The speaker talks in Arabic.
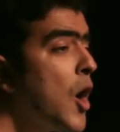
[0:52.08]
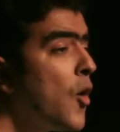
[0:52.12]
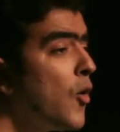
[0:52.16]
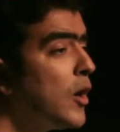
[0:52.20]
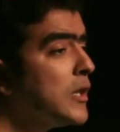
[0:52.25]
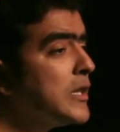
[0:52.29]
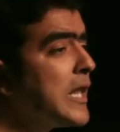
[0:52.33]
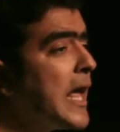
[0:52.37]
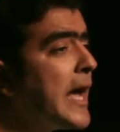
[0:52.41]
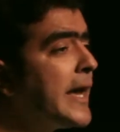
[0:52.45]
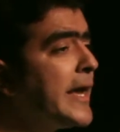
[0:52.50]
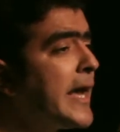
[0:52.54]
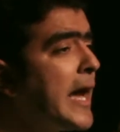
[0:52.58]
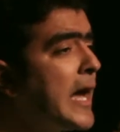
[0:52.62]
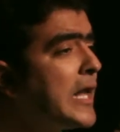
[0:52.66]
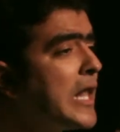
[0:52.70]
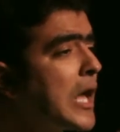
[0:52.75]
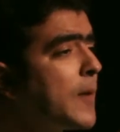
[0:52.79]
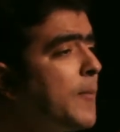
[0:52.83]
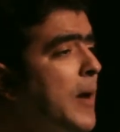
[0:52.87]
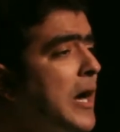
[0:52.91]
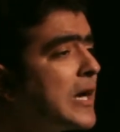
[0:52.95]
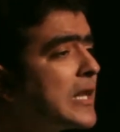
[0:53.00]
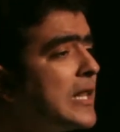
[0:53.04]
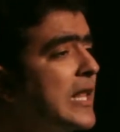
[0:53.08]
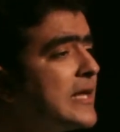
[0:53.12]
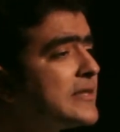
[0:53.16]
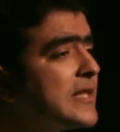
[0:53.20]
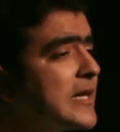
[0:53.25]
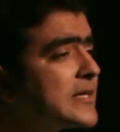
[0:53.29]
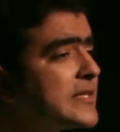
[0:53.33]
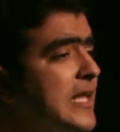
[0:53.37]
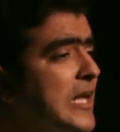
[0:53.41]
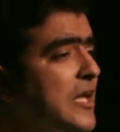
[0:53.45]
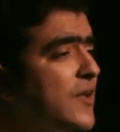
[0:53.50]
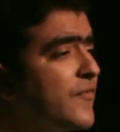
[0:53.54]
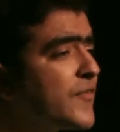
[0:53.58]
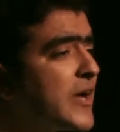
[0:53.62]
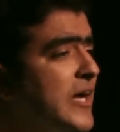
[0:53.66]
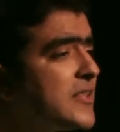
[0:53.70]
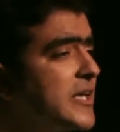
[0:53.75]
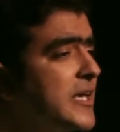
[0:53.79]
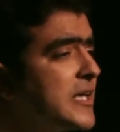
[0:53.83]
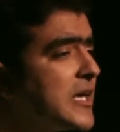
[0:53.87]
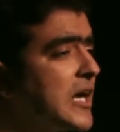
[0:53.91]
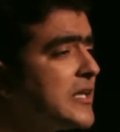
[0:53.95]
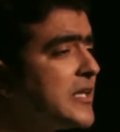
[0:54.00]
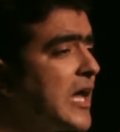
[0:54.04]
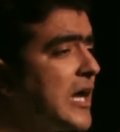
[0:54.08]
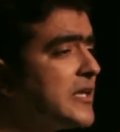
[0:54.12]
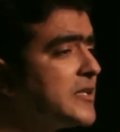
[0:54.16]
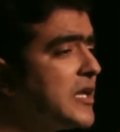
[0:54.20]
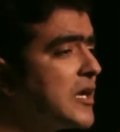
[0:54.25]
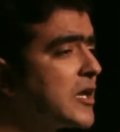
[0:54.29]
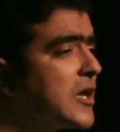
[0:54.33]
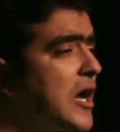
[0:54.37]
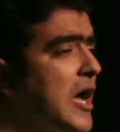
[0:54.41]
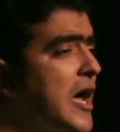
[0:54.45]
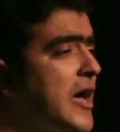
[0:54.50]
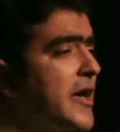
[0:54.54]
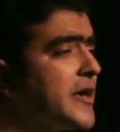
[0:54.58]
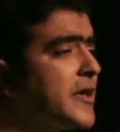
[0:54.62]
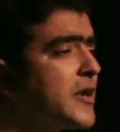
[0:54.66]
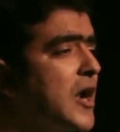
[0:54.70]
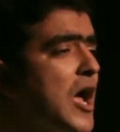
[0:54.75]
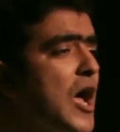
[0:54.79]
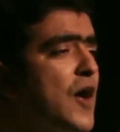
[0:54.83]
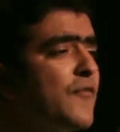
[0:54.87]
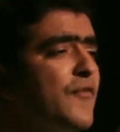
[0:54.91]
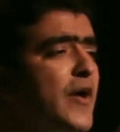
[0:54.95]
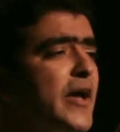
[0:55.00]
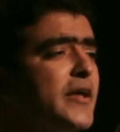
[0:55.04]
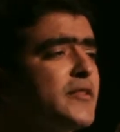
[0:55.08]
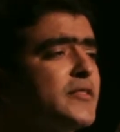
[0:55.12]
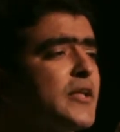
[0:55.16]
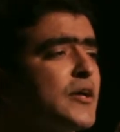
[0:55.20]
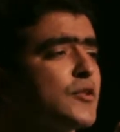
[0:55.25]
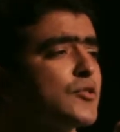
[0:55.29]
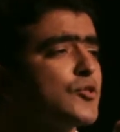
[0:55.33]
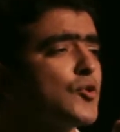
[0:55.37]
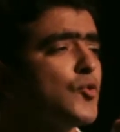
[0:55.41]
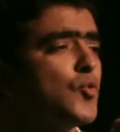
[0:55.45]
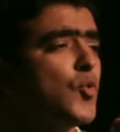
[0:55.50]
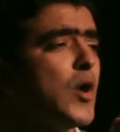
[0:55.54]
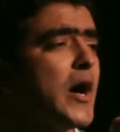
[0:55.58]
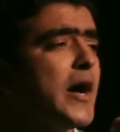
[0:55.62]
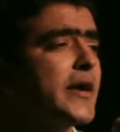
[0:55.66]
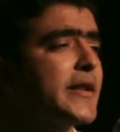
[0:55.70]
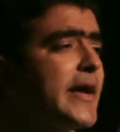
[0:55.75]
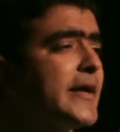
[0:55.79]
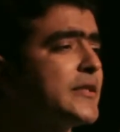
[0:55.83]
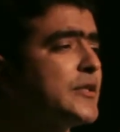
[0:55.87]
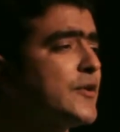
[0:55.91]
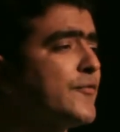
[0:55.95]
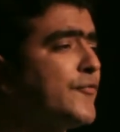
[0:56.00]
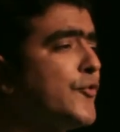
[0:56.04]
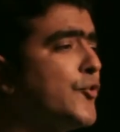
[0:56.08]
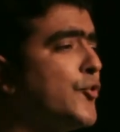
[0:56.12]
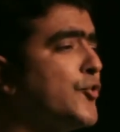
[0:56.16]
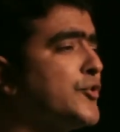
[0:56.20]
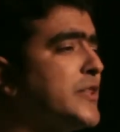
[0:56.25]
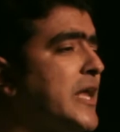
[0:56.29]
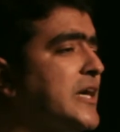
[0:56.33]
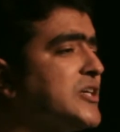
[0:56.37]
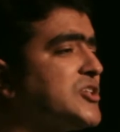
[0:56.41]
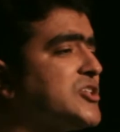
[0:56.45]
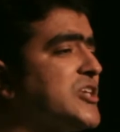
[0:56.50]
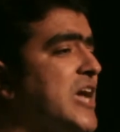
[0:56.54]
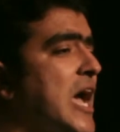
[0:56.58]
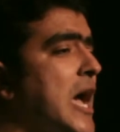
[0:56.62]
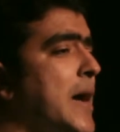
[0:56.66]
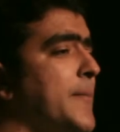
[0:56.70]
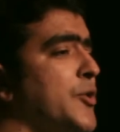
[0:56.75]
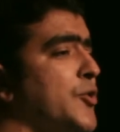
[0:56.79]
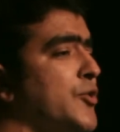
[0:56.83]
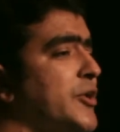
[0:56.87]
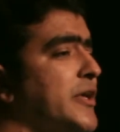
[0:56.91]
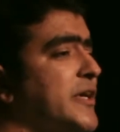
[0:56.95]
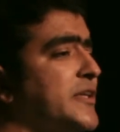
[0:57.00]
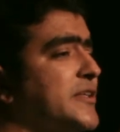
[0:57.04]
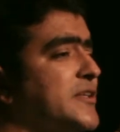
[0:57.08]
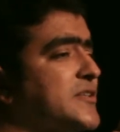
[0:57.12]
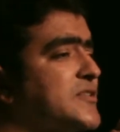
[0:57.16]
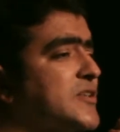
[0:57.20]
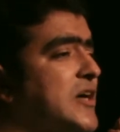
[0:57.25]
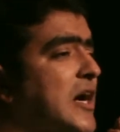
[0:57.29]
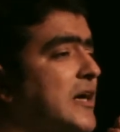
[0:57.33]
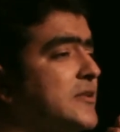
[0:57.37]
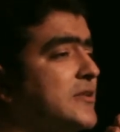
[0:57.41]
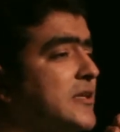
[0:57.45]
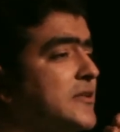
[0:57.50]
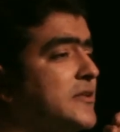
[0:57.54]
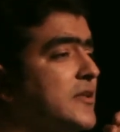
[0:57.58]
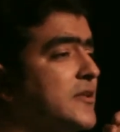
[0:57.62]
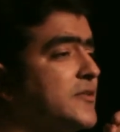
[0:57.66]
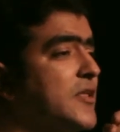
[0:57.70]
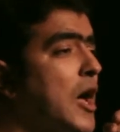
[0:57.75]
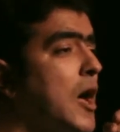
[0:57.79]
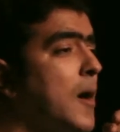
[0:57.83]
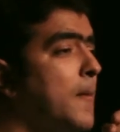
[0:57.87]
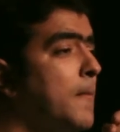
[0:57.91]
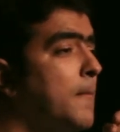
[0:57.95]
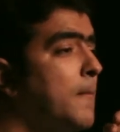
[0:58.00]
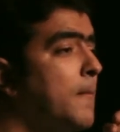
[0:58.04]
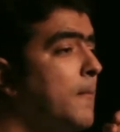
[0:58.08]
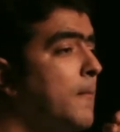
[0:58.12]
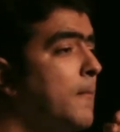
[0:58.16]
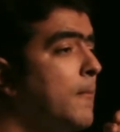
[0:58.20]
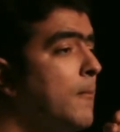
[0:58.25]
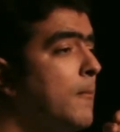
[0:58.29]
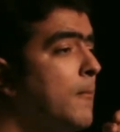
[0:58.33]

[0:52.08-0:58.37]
والله الأخبار لا تختلف كثيرا عن القاهرة فإن الثوار يهتفون الشعب يريد إسقاط النظام